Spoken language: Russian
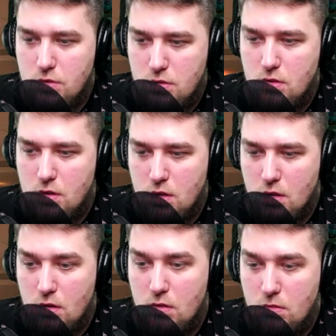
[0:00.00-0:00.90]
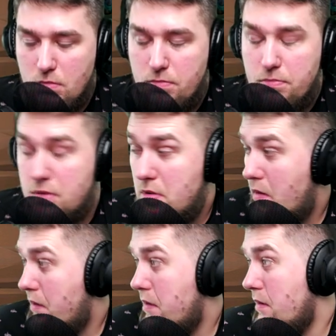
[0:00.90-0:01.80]
то это?
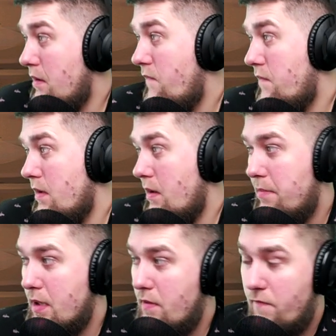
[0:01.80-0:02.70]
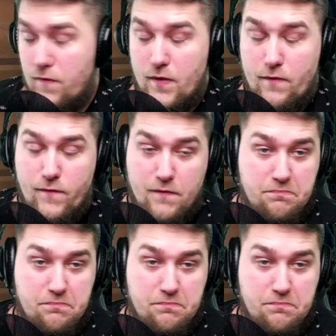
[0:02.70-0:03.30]
Херить Фрей под... Фр, фр...